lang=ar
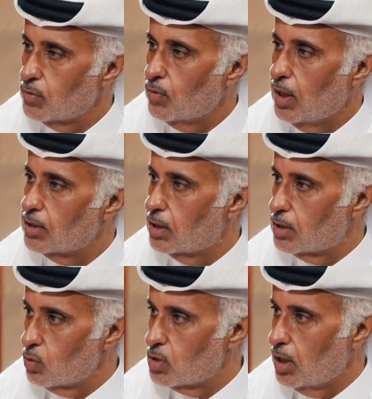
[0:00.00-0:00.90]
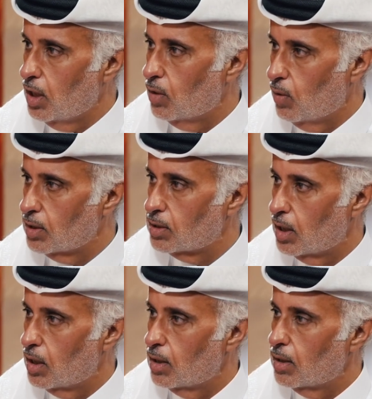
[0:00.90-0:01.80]
شوفون حتى توزيعه
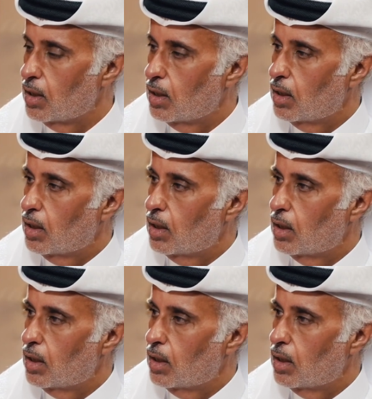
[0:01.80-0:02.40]
وحتى توزيعه حتى